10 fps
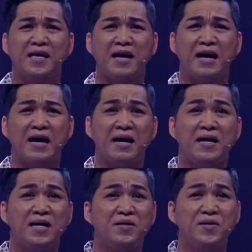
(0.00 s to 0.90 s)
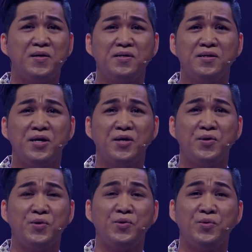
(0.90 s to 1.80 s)
già dạ thương
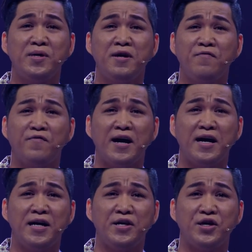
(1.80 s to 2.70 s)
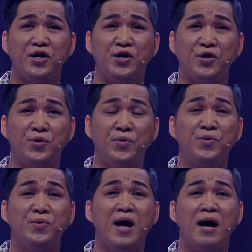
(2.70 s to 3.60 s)
yêu nhưng phải
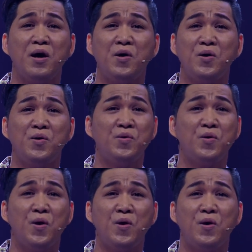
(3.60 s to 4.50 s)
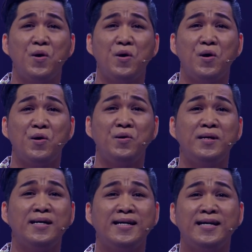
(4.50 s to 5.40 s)
chịu đau cô
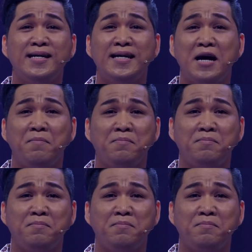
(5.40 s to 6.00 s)
âm